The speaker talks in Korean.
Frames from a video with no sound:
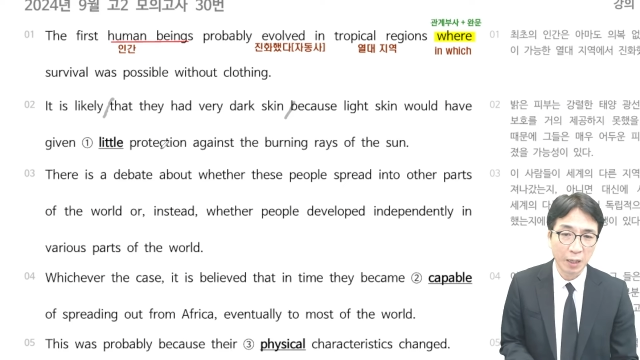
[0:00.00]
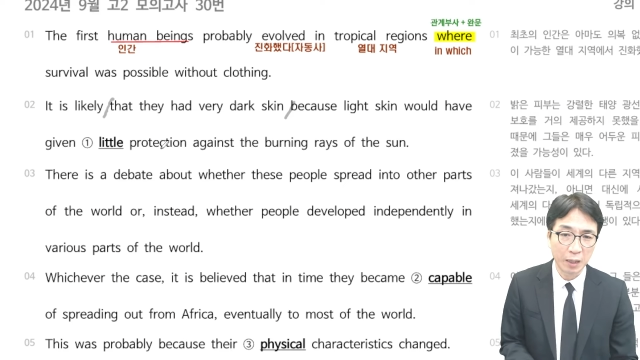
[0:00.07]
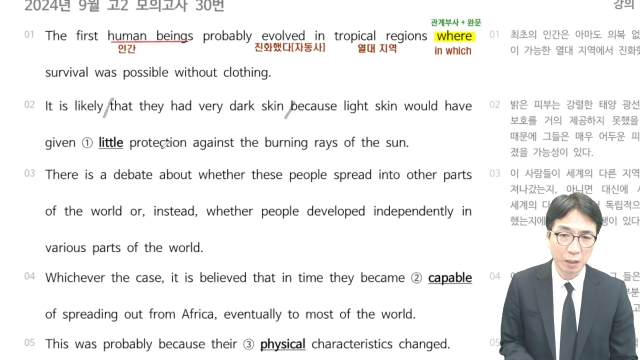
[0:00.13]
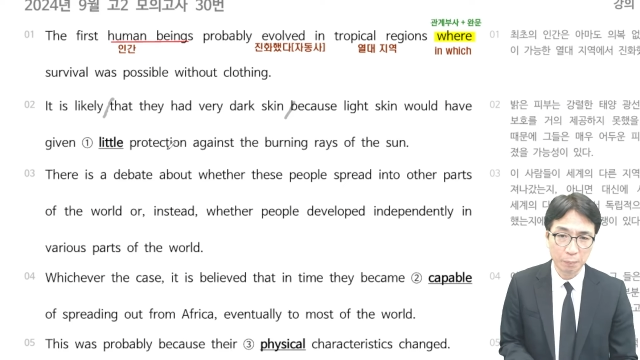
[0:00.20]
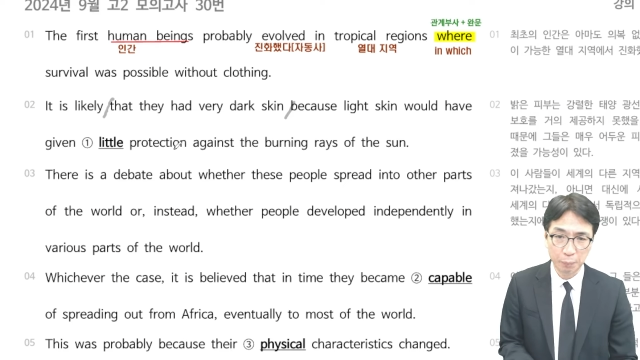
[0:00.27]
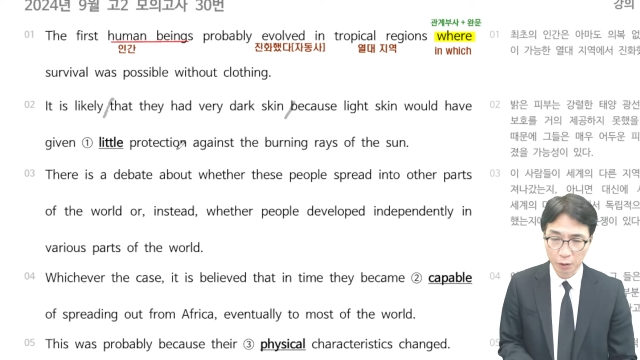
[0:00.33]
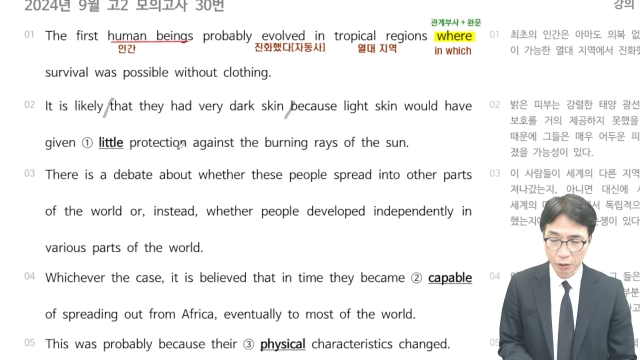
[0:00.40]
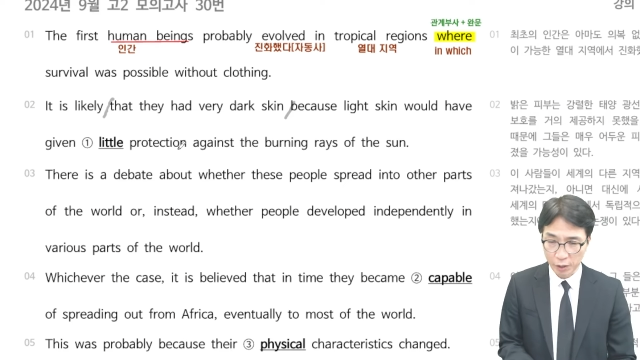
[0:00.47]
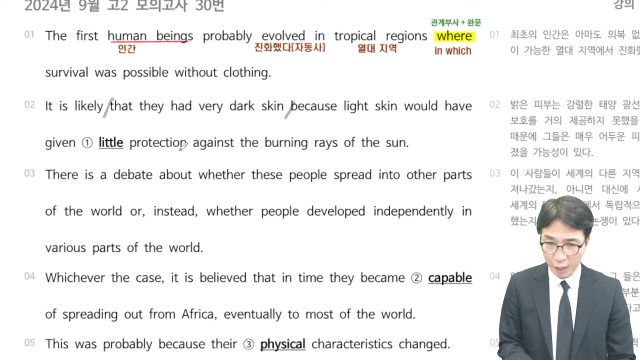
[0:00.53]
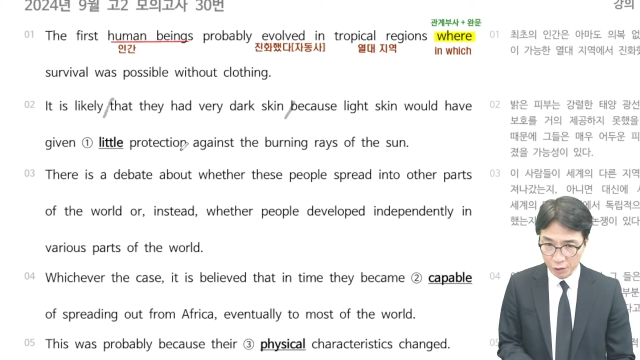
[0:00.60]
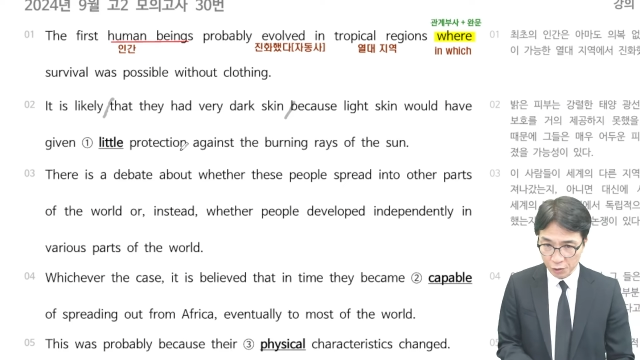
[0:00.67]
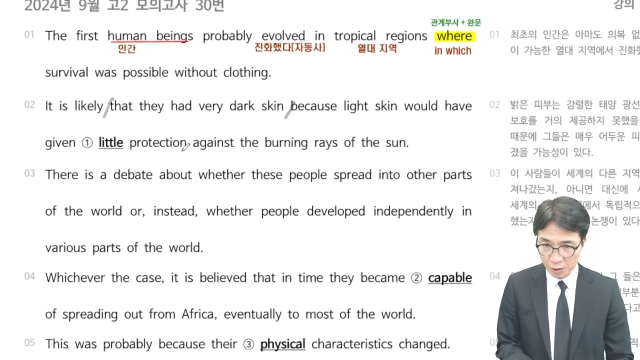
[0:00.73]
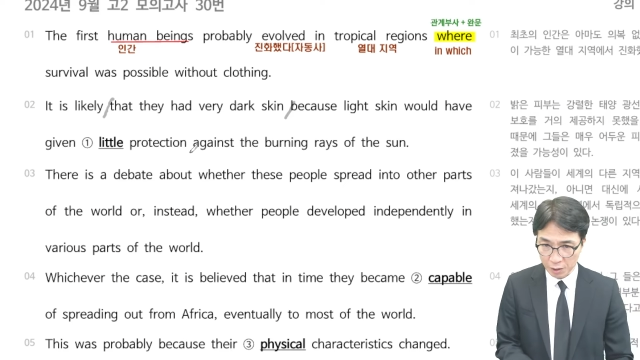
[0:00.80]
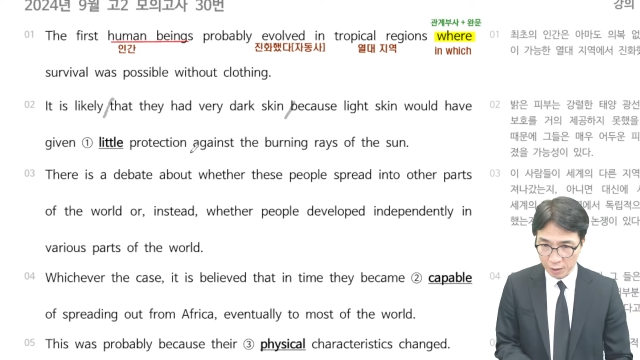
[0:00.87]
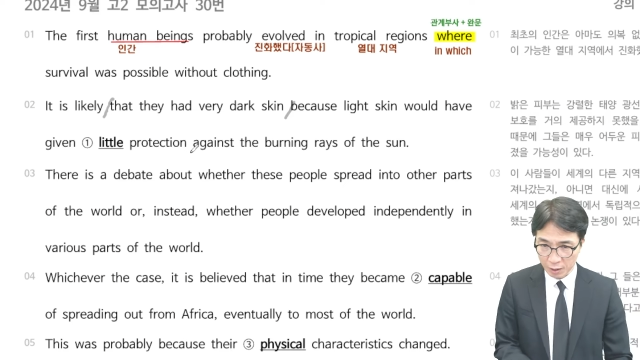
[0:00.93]
little
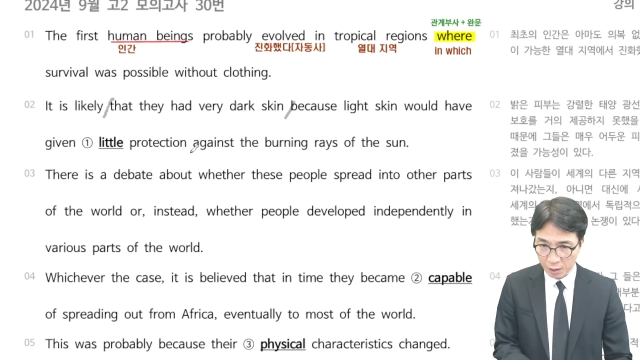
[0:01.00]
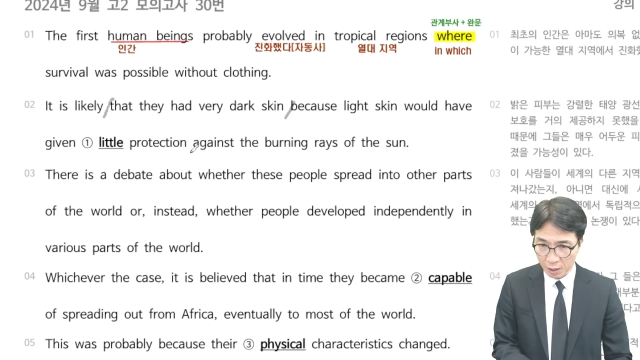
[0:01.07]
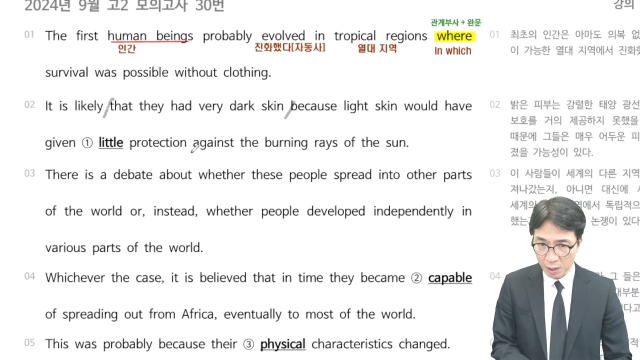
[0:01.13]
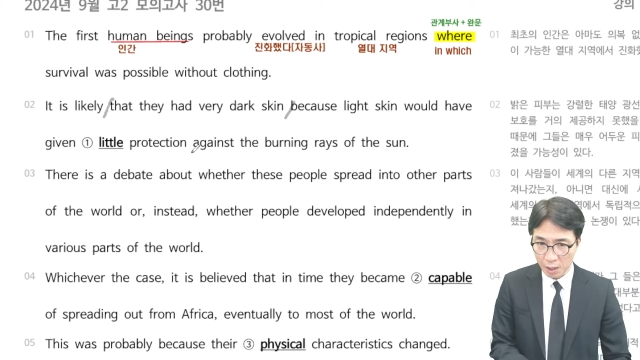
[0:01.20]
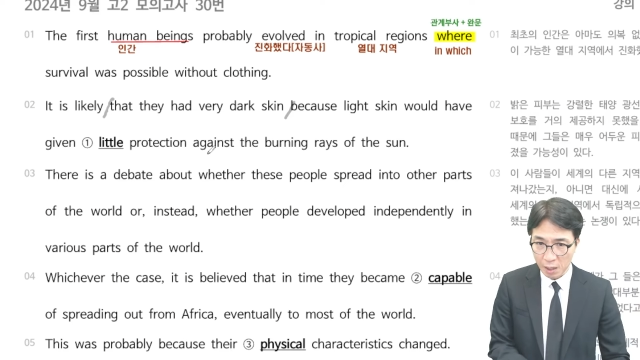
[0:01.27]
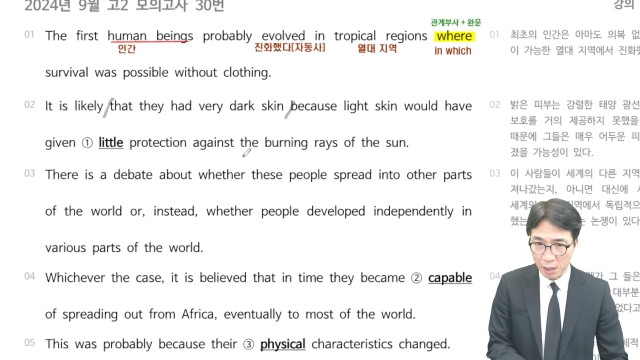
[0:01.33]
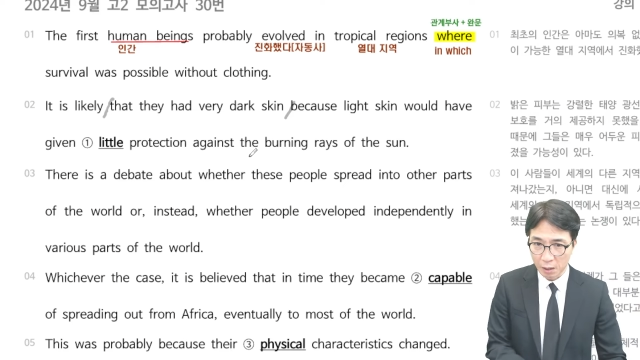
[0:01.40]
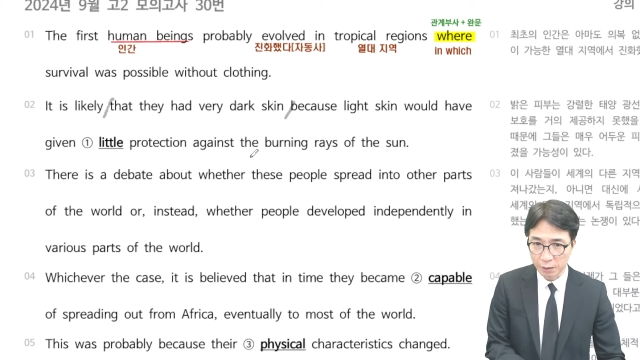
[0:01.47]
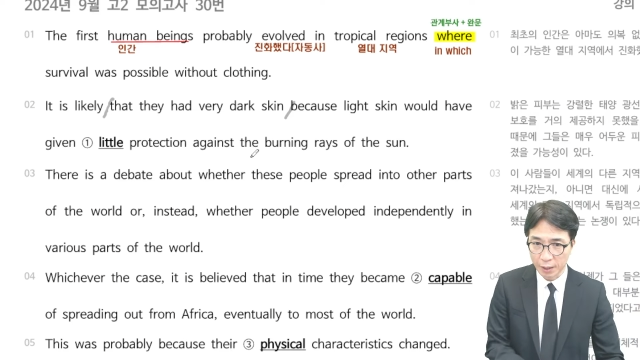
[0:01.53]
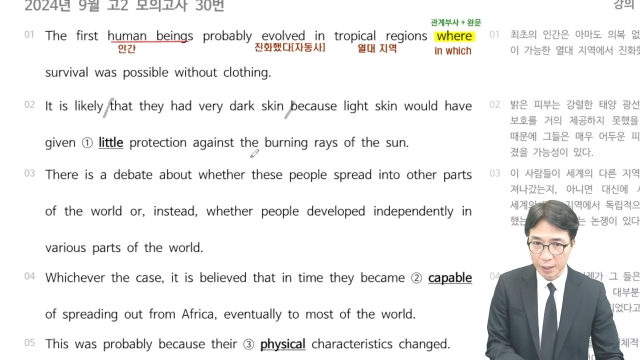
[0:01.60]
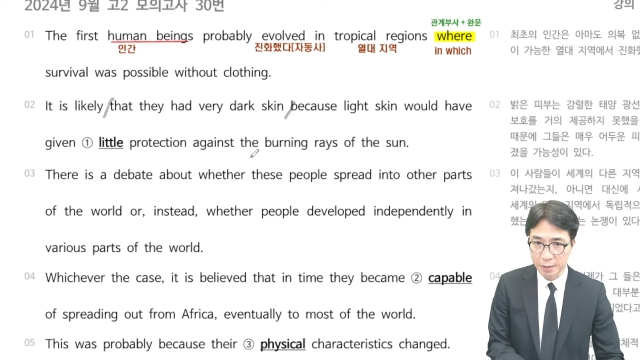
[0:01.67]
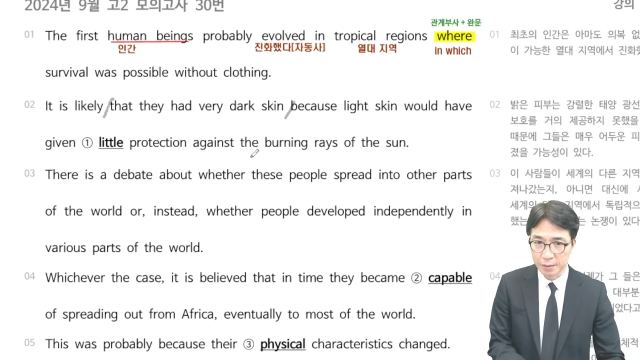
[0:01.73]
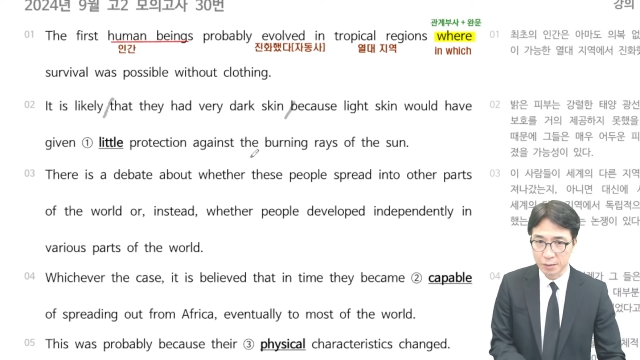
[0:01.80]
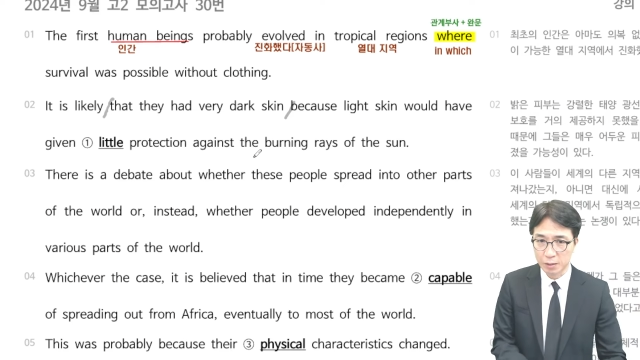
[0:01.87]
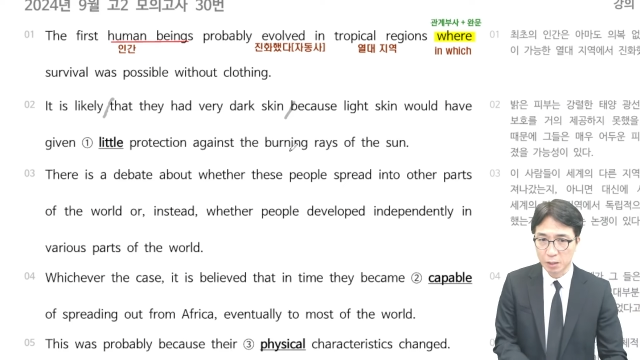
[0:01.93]
protection
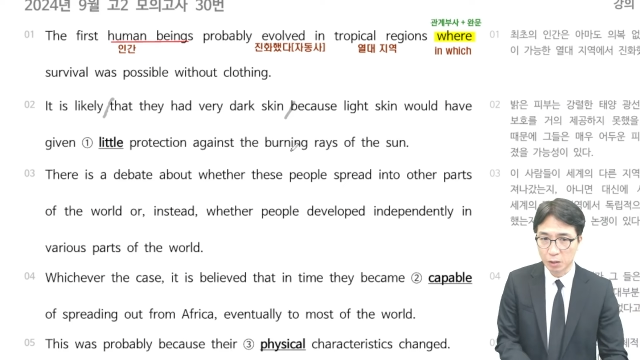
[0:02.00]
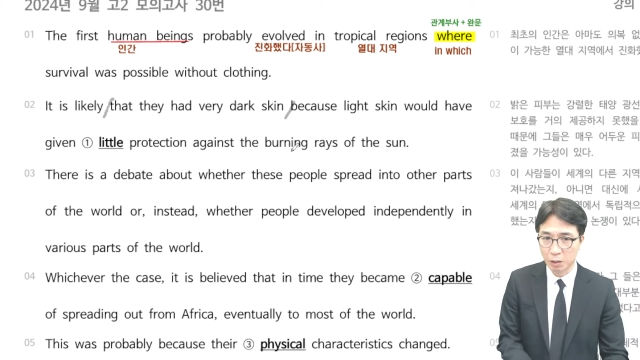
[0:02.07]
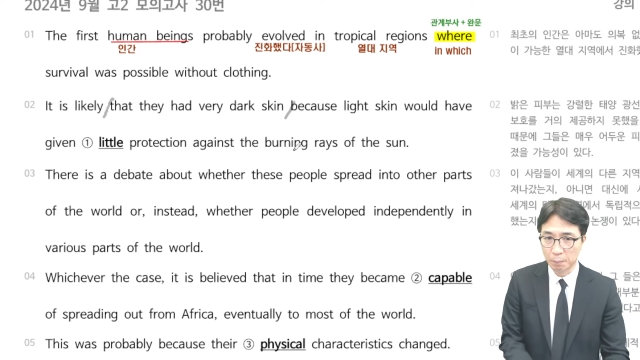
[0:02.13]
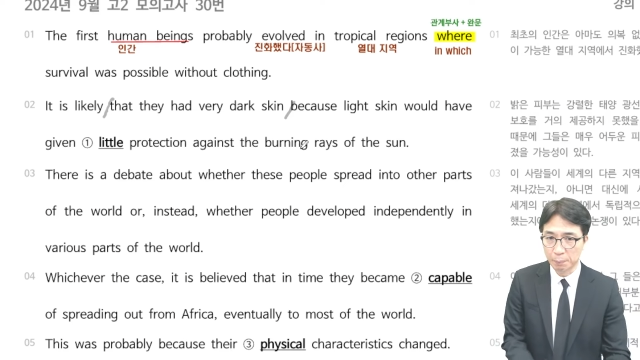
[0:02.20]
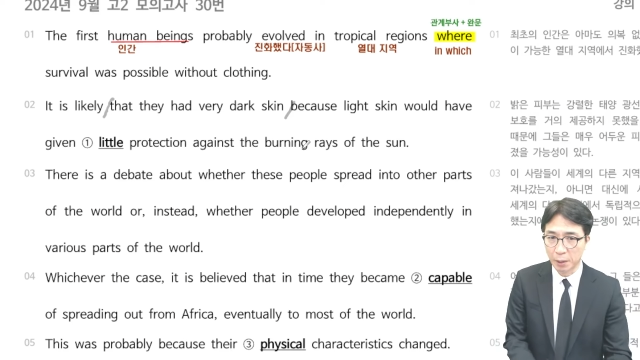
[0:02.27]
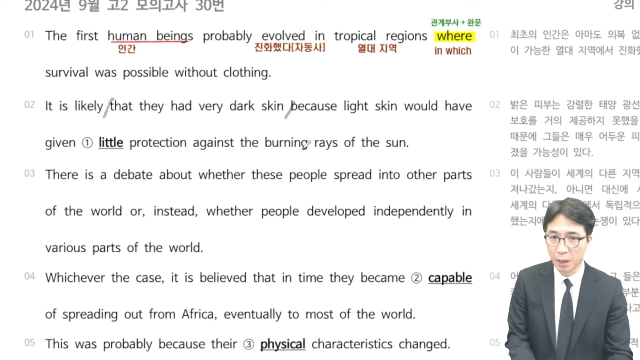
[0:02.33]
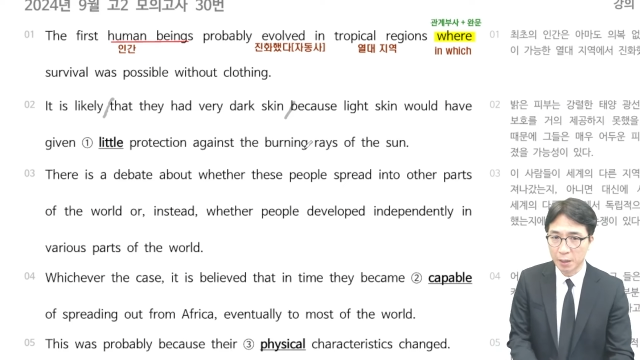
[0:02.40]
against the